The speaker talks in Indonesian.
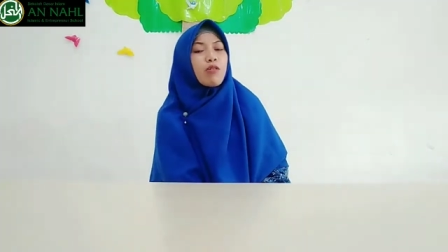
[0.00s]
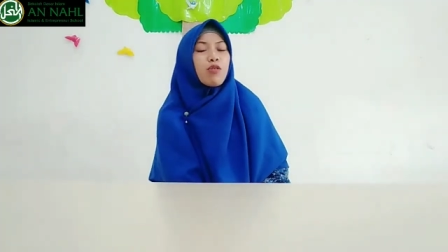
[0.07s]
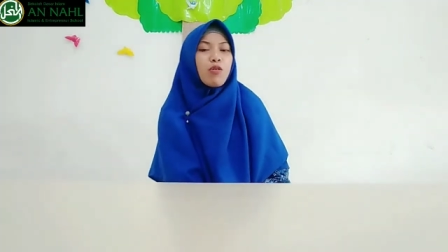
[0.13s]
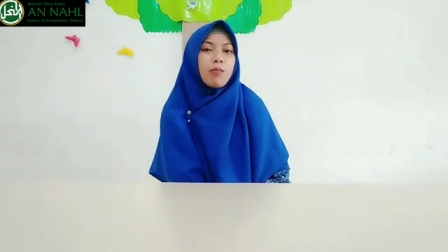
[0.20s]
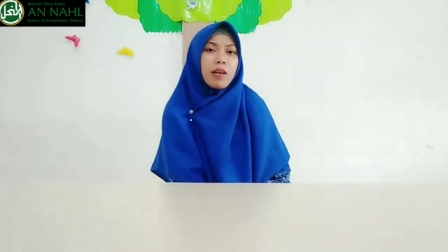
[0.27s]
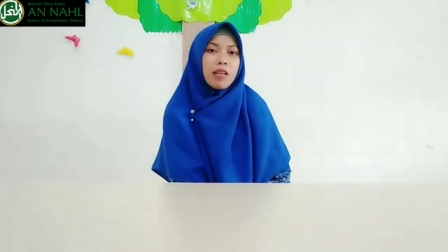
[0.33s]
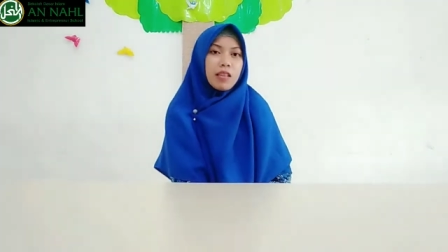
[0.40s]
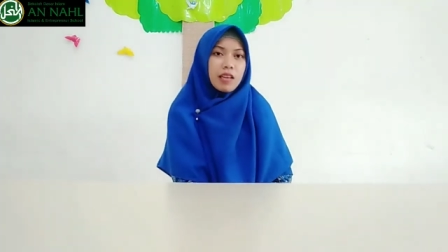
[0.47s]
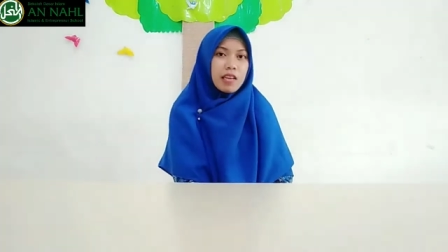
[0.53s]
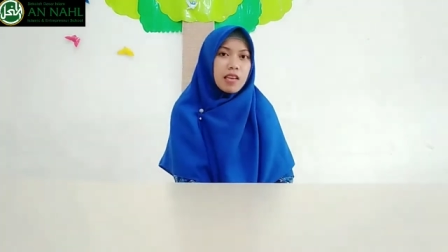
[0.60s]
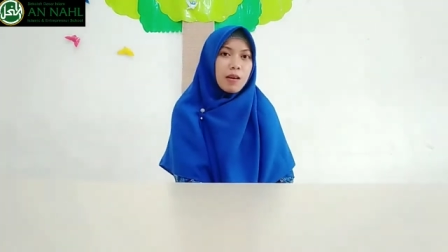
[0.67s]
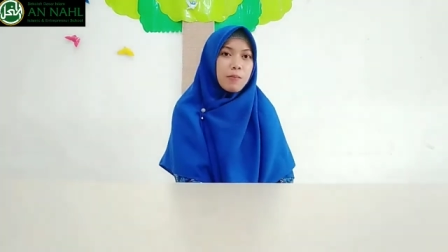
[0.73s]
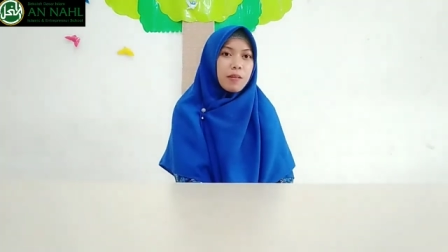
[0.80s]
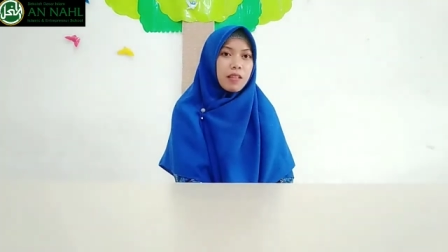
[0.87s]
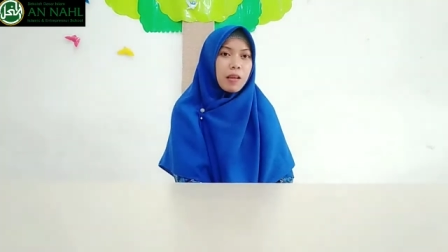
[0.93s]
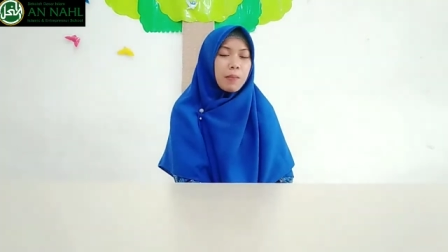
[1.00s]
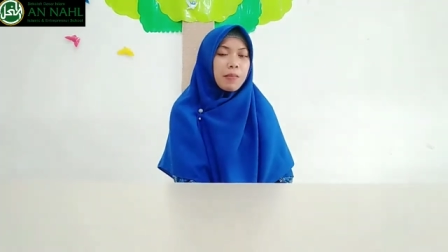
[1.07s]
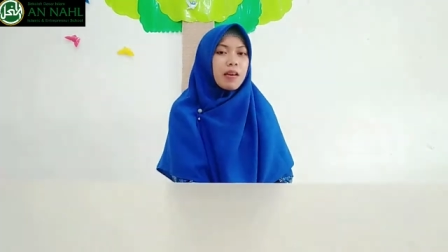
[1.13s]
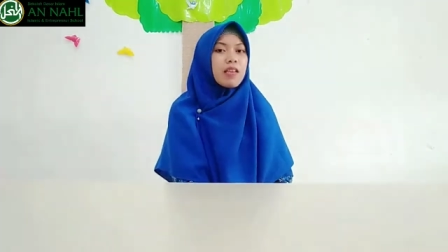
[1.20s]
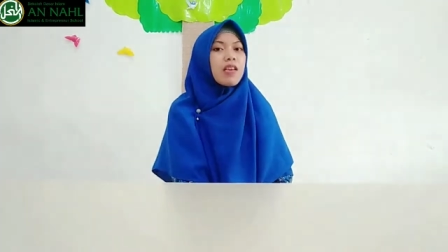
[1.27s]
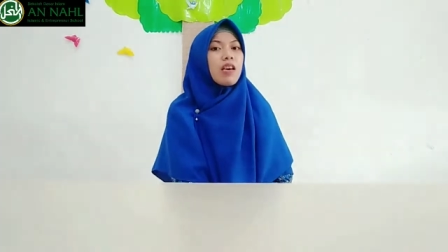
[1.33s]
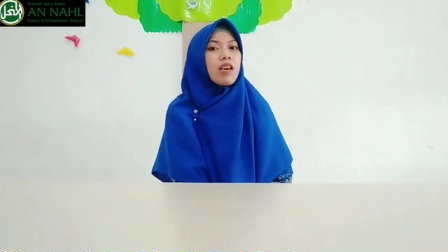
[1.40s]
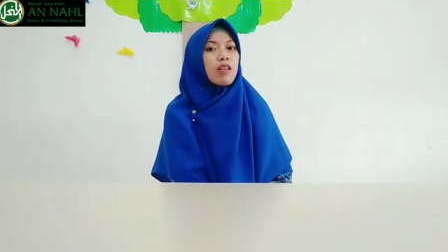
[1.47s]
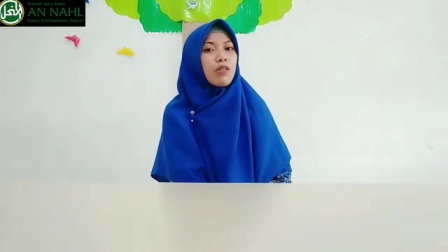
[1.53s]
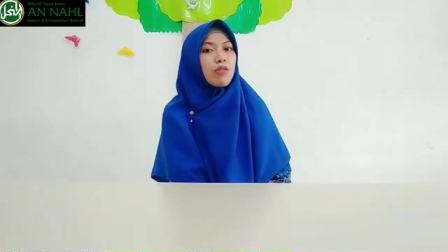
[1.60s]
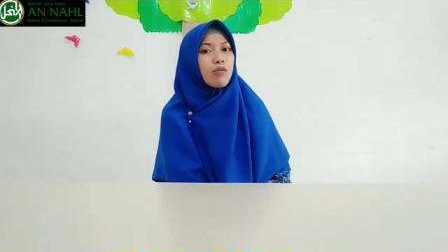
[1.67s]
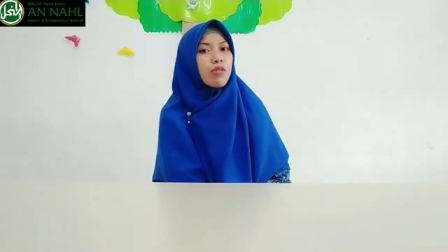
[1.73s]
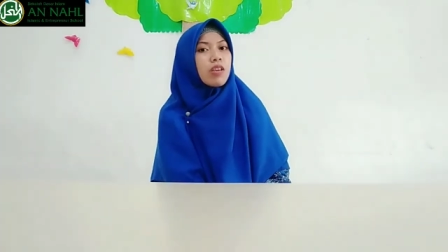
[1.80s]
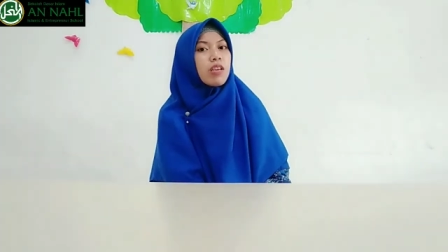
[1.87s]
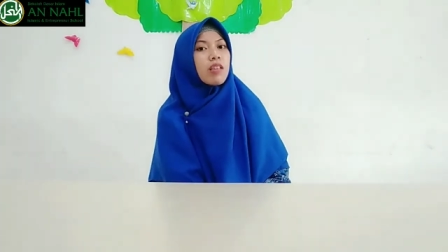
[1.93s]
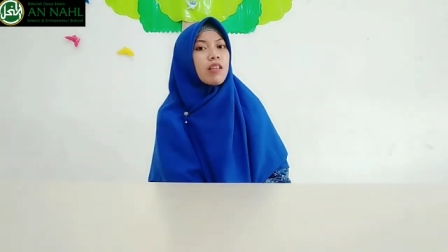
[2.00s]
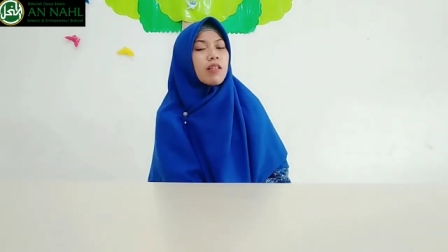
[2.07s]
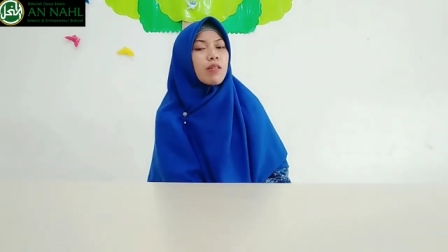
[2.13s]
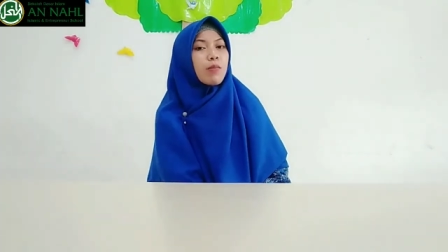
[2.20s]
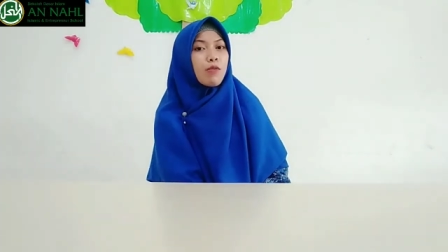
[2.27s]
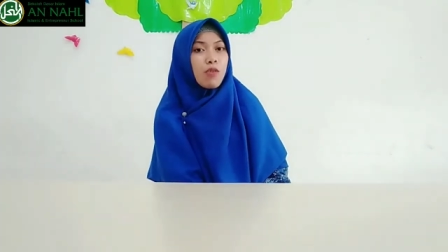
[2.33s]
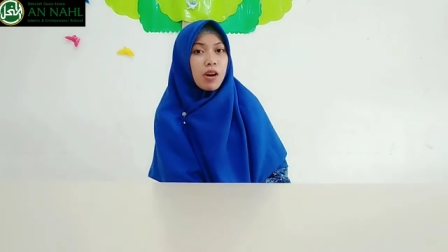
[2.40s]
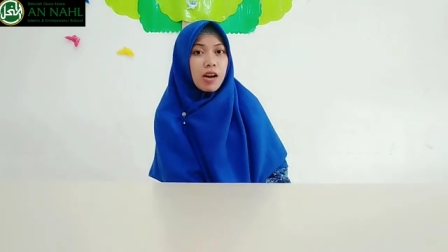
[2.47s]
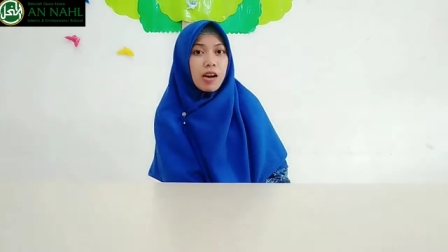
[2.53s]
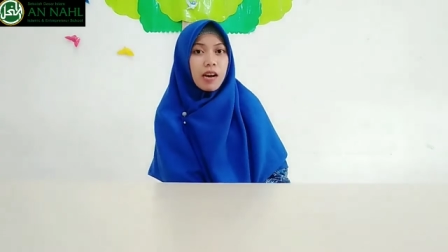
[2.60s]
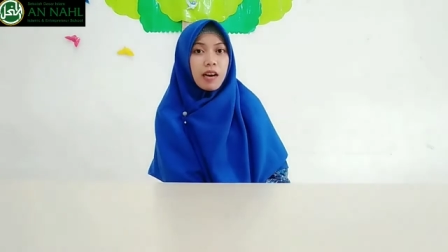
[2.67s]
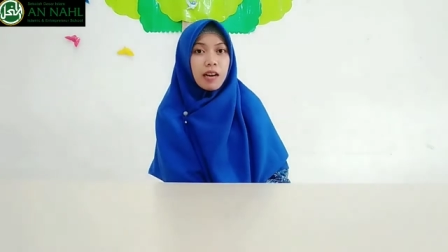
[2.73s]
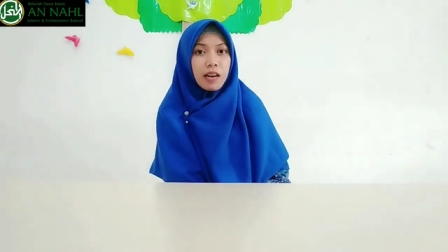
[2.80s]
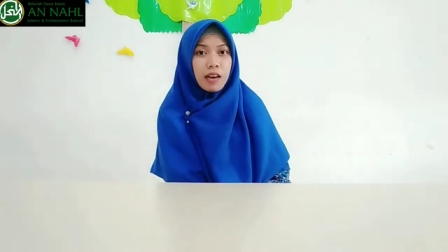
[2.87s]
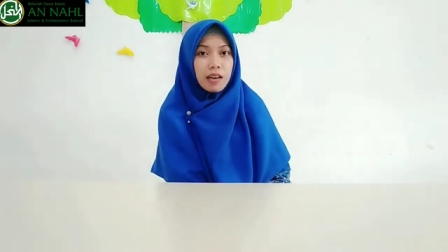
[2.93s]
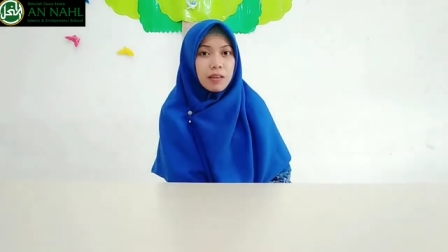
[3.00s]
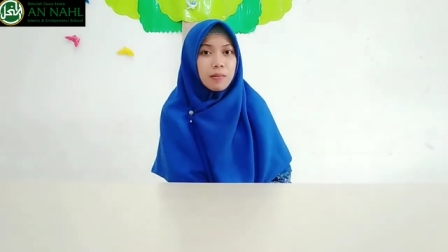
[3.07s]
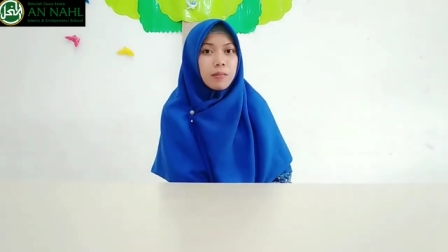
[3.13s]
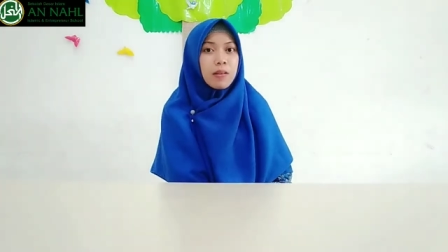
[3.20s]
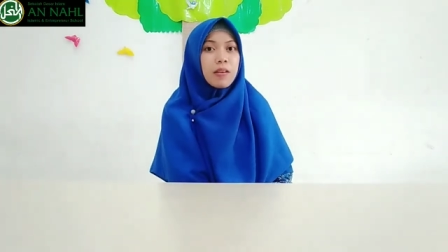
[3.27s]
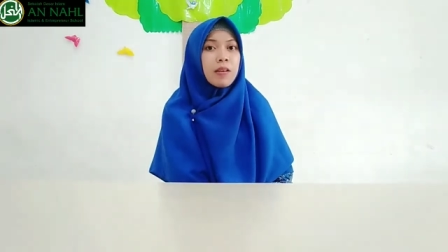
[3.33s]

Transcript: untuk materi yang pertama yaitu kita semua akan